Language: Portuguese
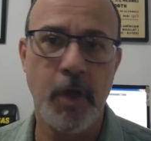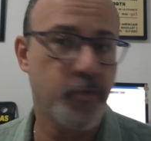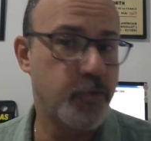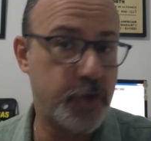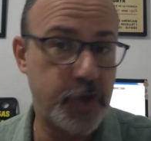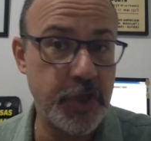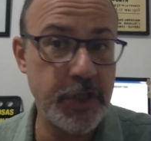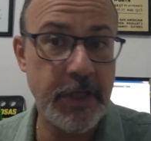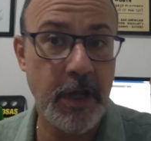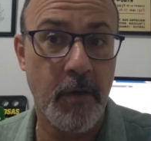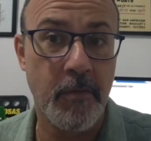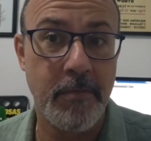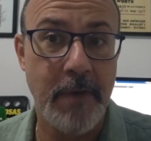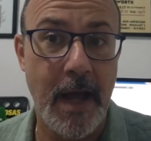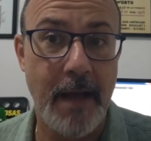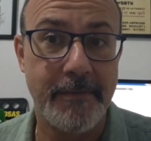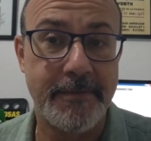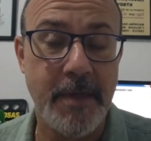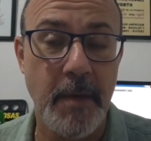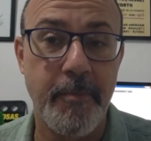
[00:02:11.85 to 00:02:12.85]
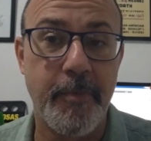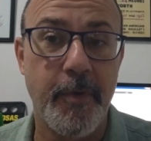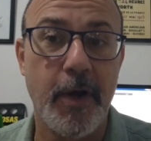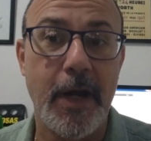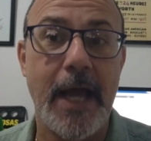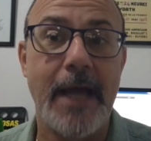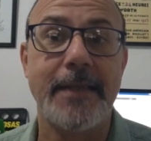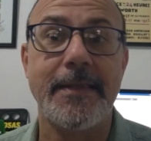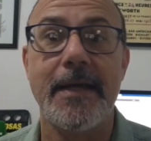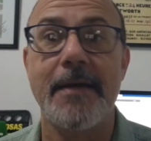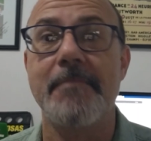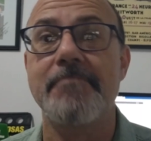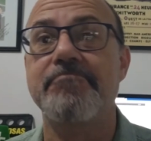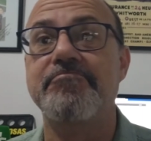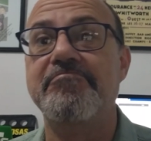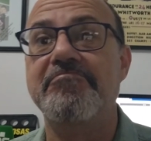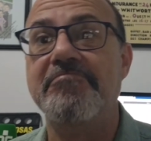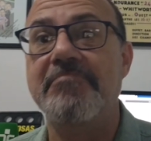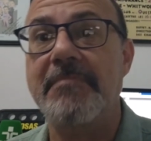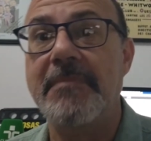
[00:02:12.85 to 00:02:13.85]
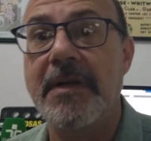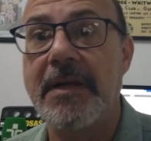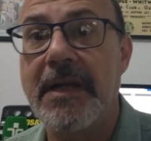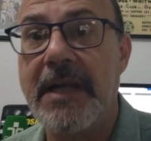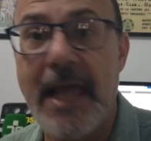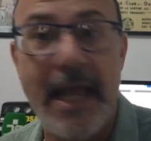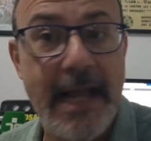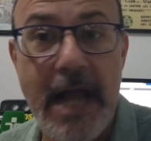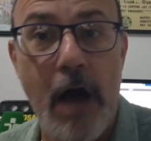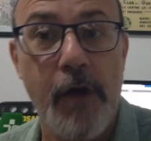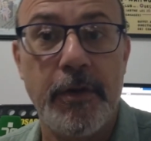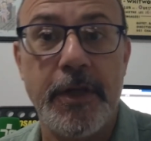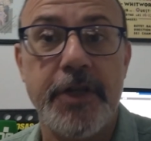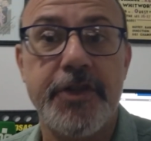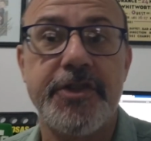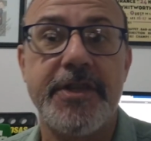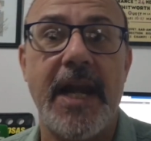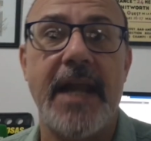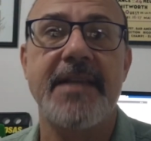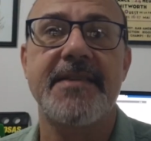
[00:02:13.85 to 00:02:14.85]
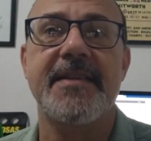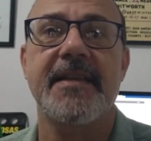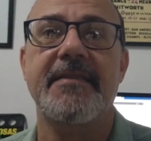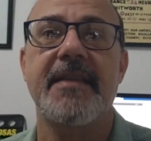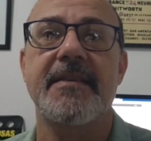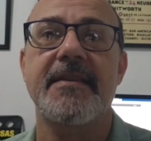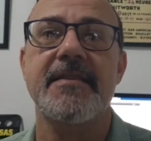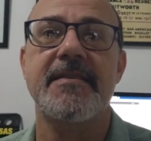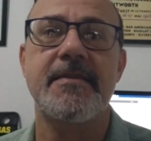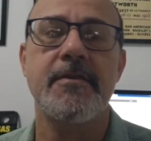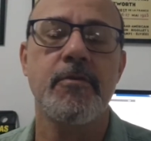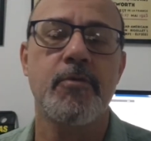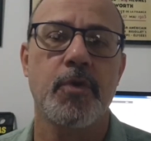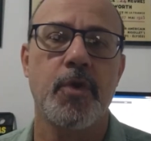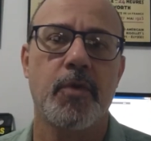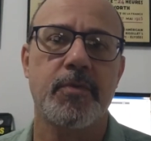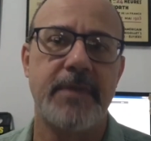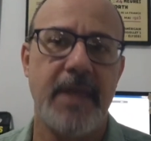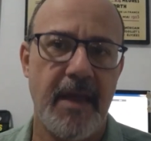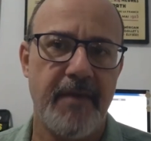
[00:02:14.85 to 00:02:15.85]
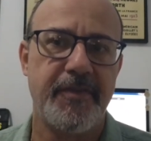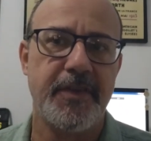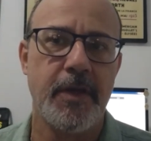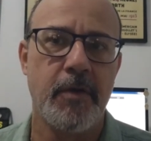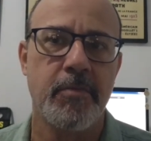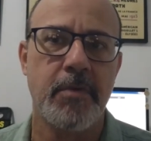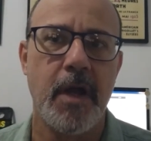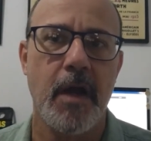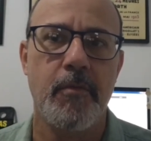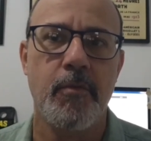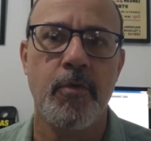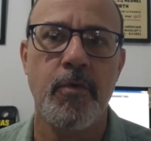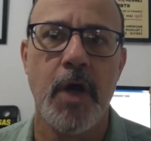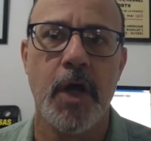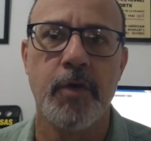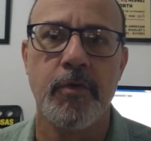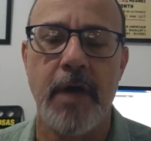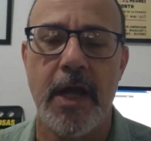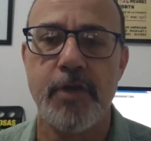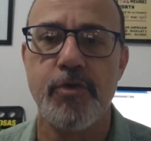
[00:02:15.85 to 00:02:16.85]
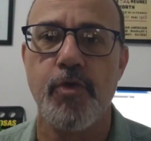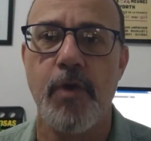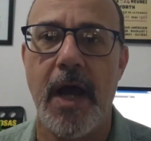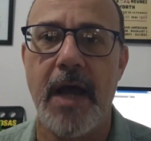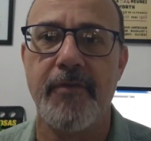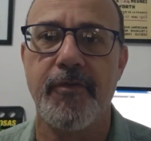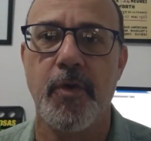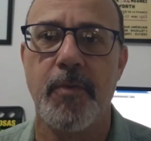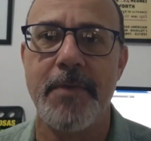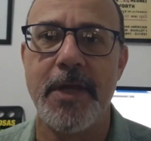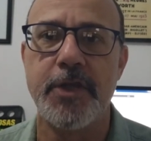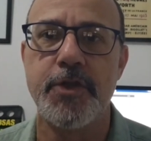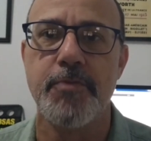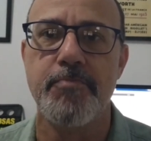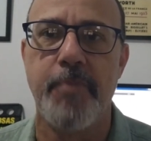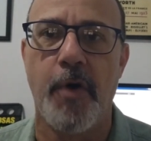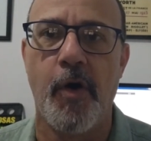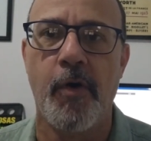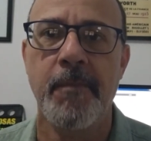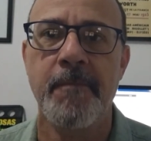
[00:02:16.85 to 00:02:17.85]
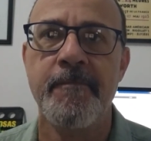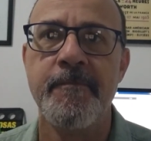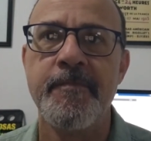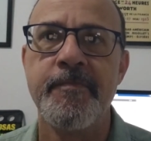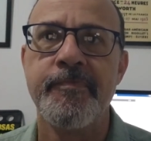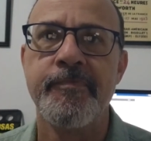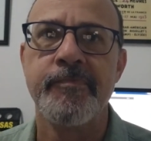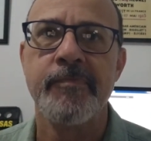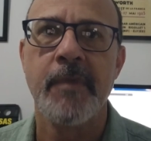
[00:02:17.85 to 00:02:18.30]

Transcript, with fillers: Não tinha uma temporada legal na estreia 75, não teve né, um, um ano razoavelmente bom,